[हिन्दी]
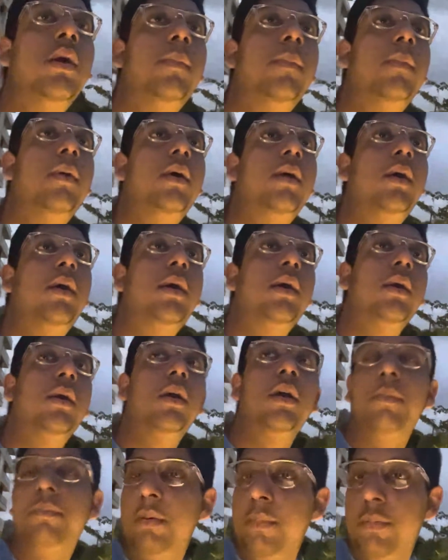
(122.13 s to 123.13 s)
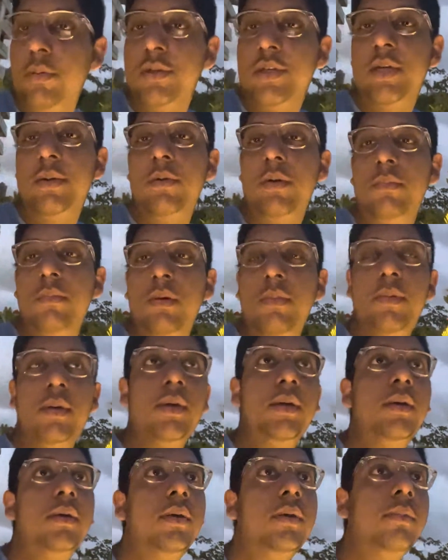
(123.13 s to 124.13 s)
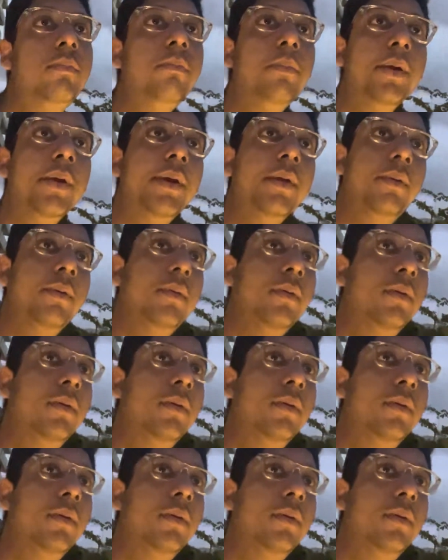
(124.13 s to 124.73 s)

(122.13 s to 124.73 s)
मैं घर पे पहुंचा बॉम्बे पे फिर